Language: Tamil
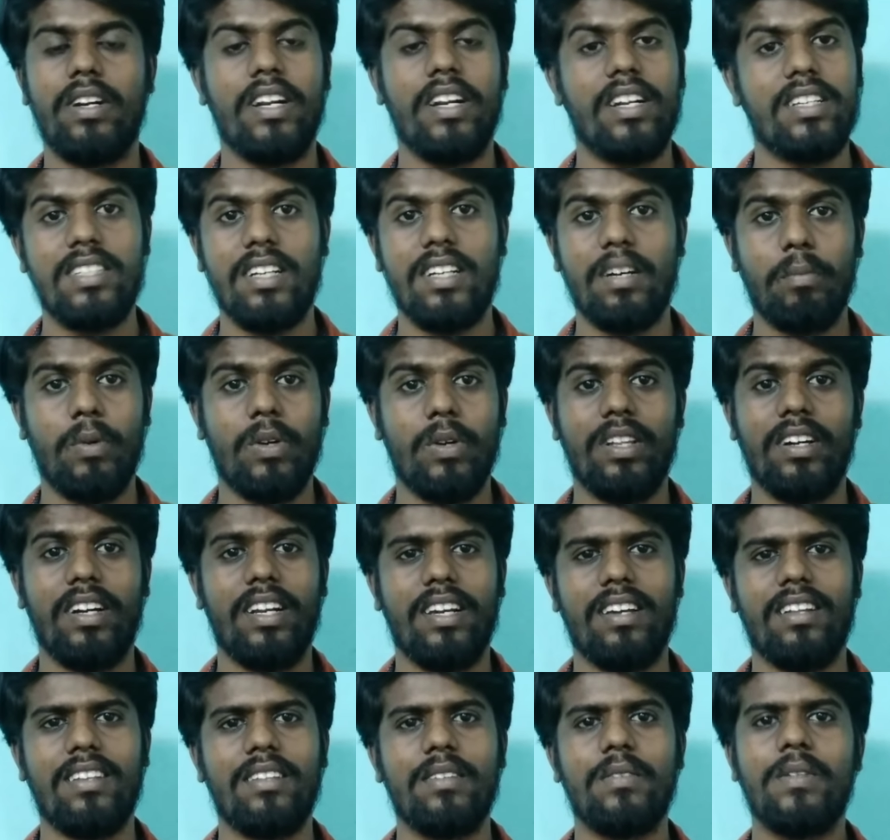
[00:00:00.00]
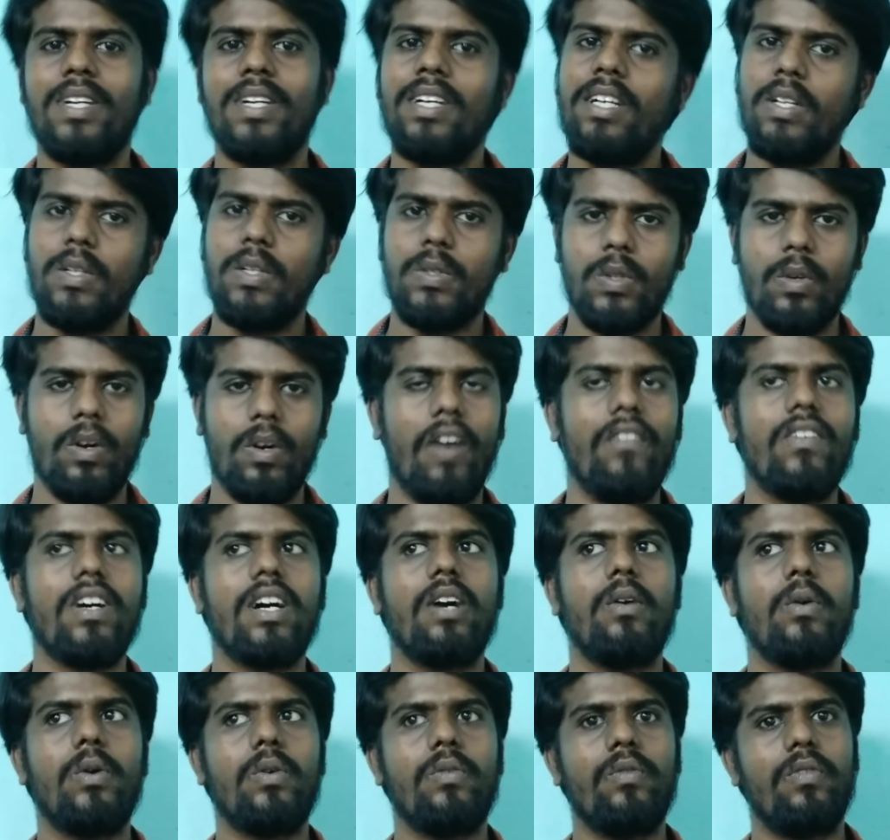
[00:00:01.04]
நிறைஞ்சு போகிறது கிடையாது ஸோ
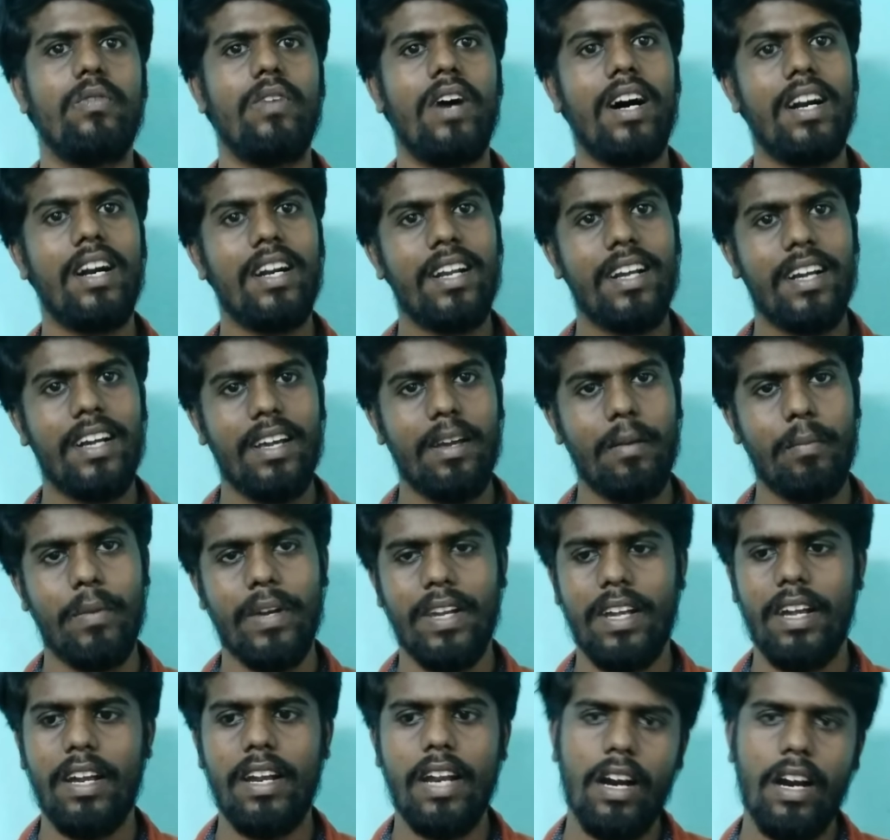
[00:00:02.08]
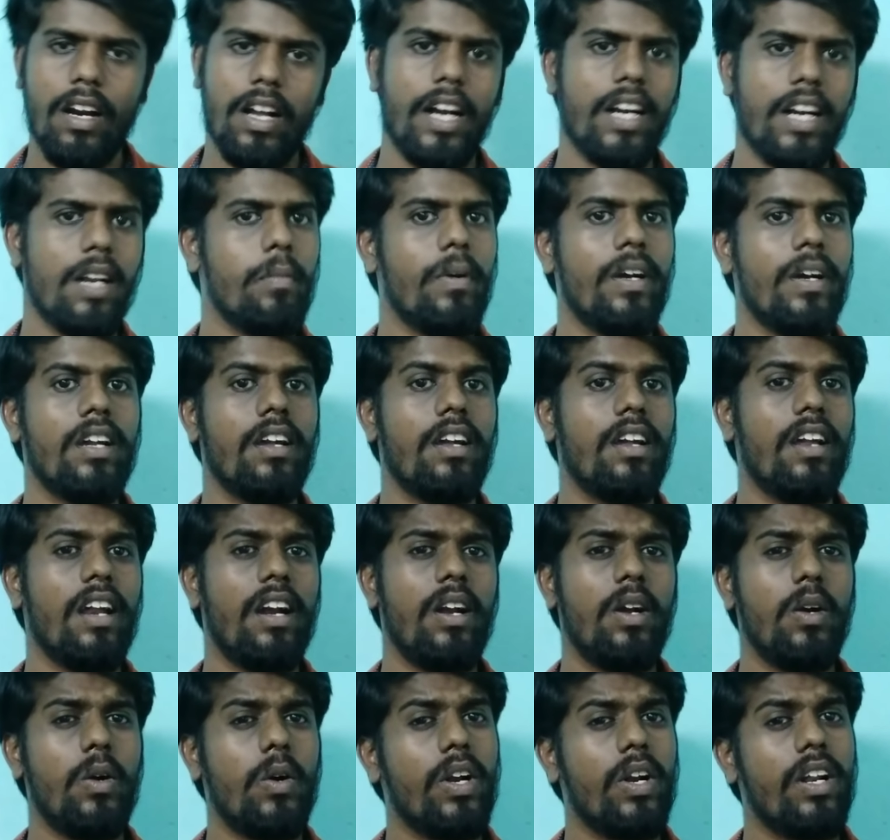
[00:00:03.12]
அவங்க ஒரு வாழ்க்கை இப்போ கண்டிப்பாக
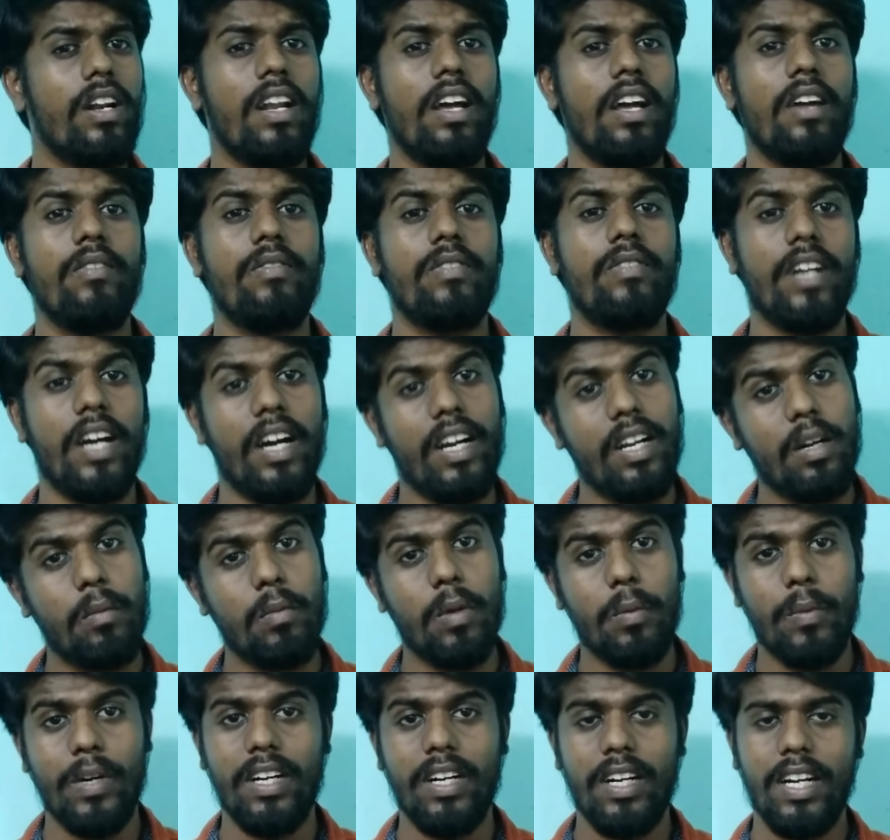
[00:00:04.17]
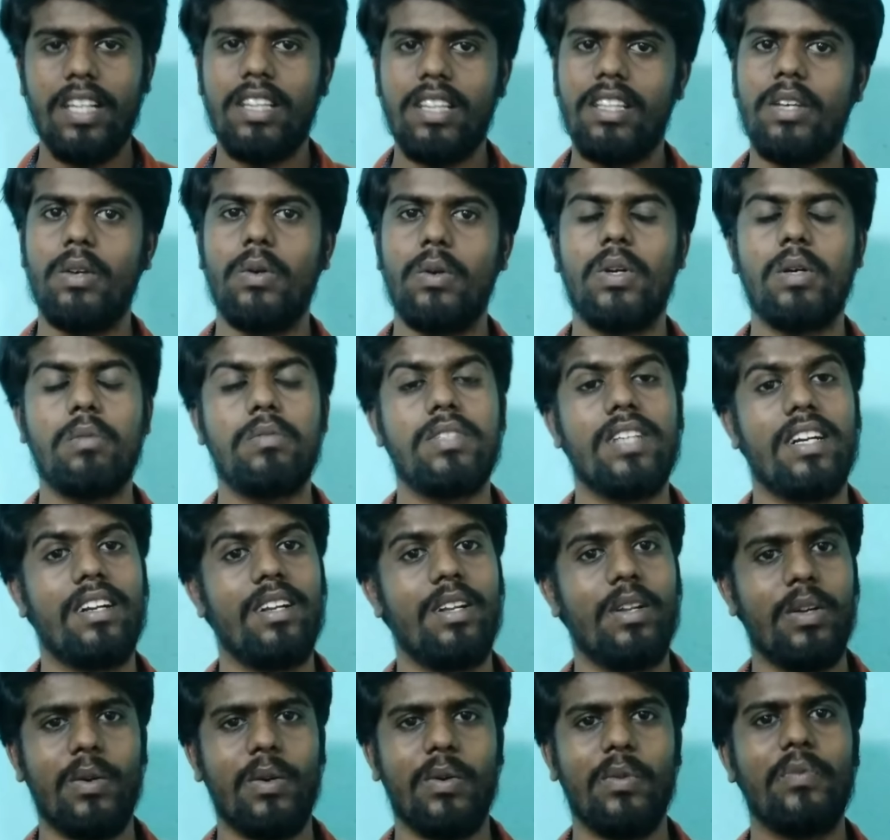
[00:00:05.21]
என்னோட லைஃப் டேர்னிங் மூமெண்ட்டாக இந்த யூடியூப்
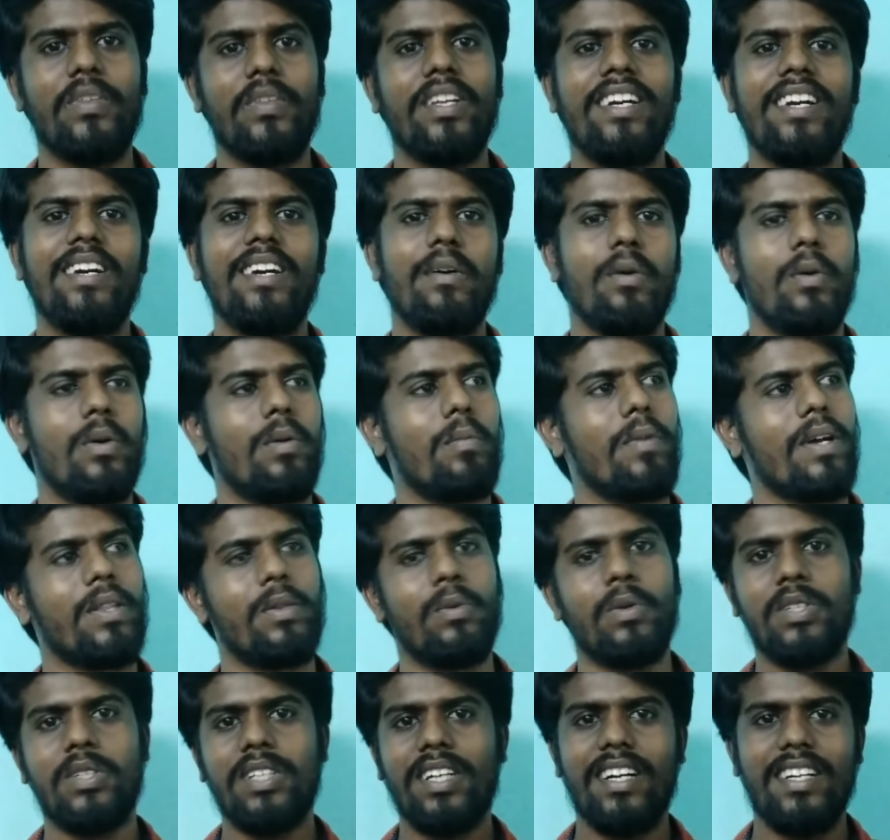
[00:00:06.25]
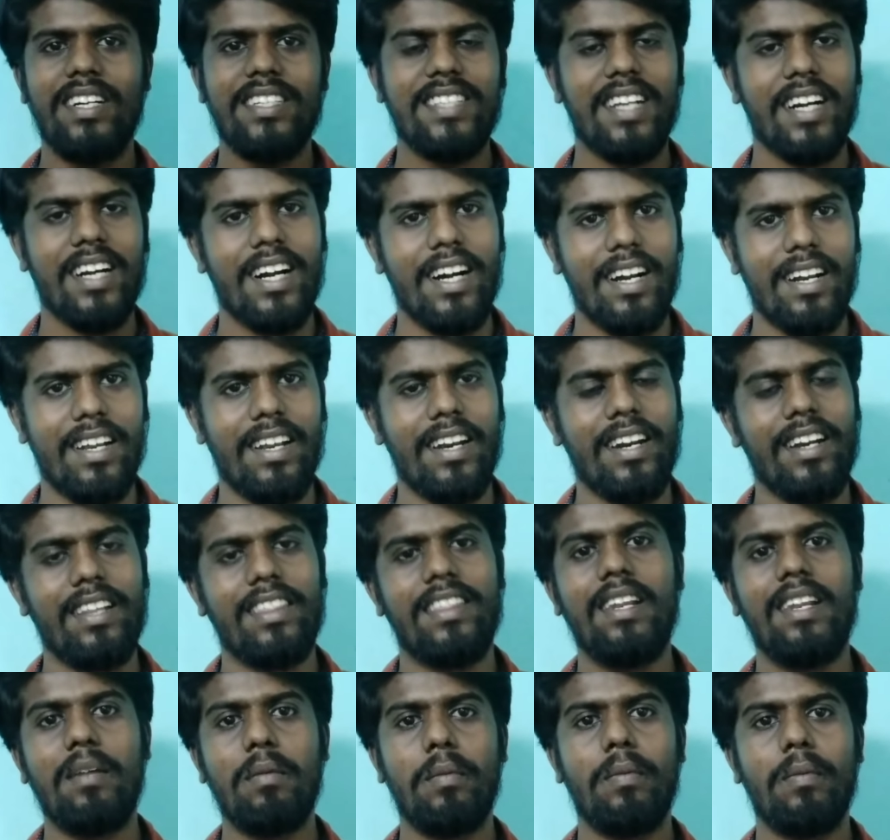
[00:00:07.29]
சேனல் இருக்கும் ஒரு பத்து வருஷம் கழிச்சு நான் என்னை
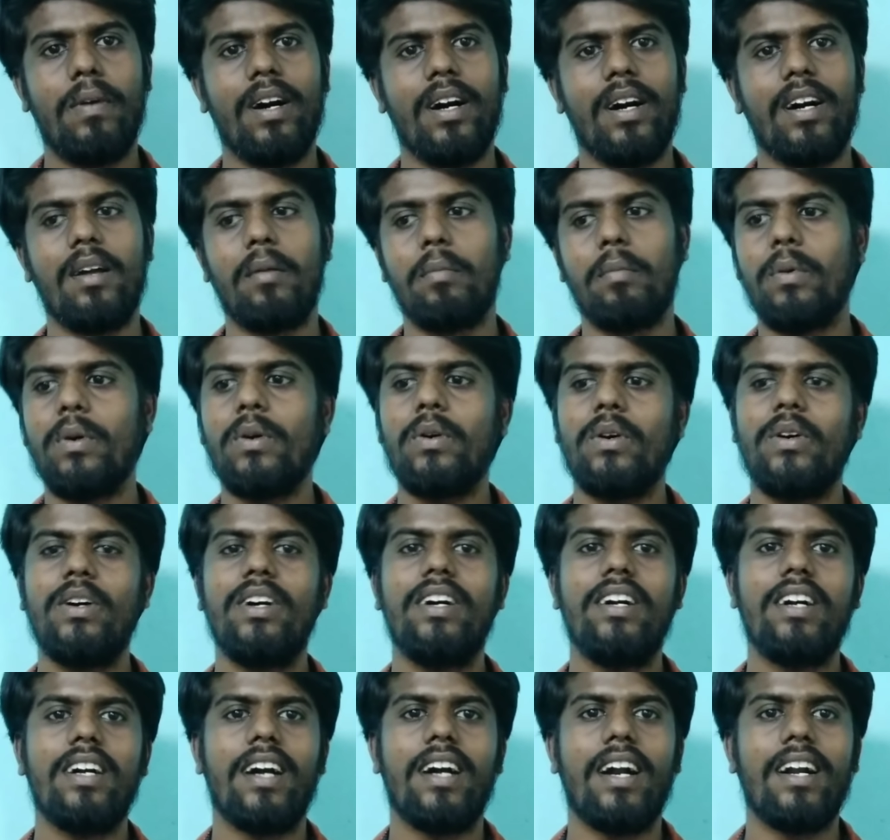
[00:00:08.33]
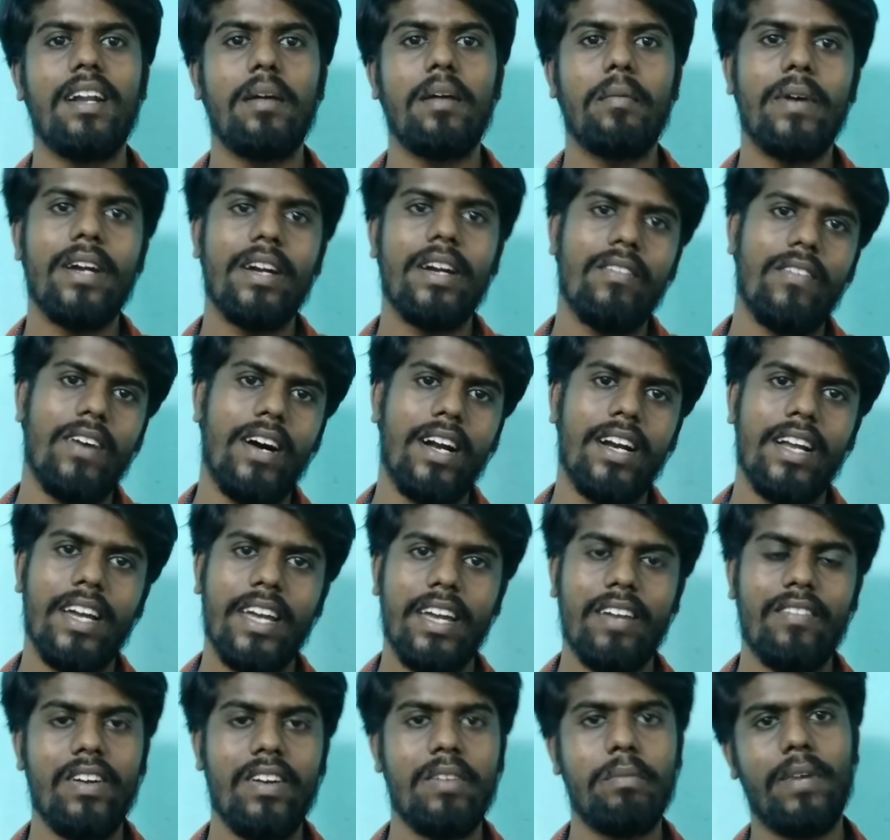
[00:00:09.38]
திரும்பி பார்க்குறப்போ கண்டிப்பாக என்
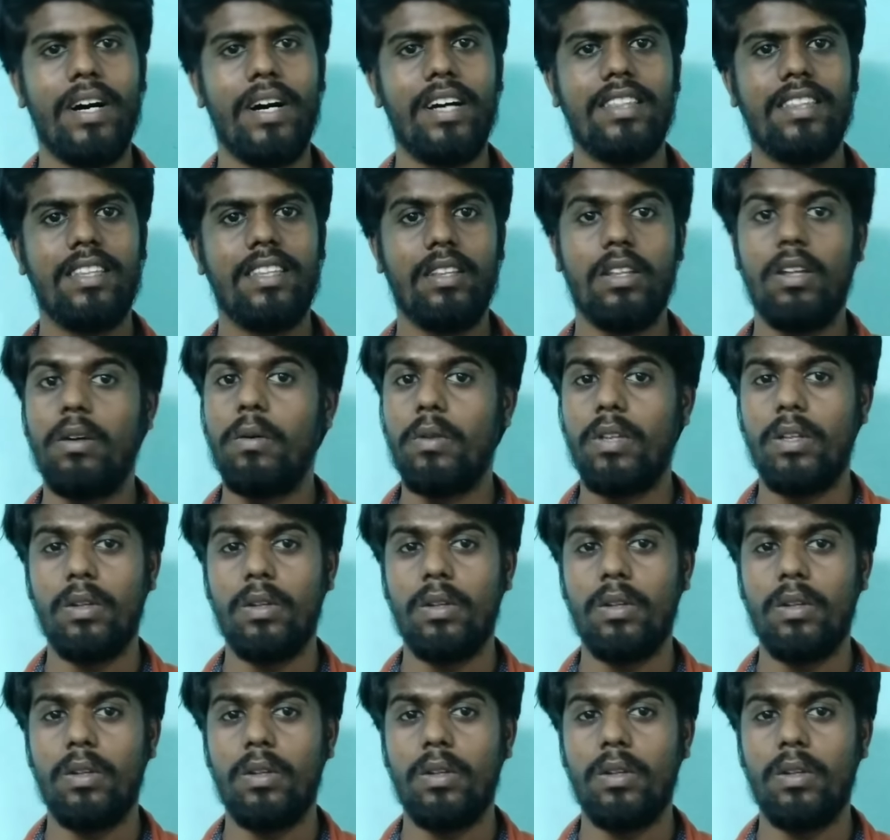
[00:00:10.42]
வாழ்க்கையவே மாற்றி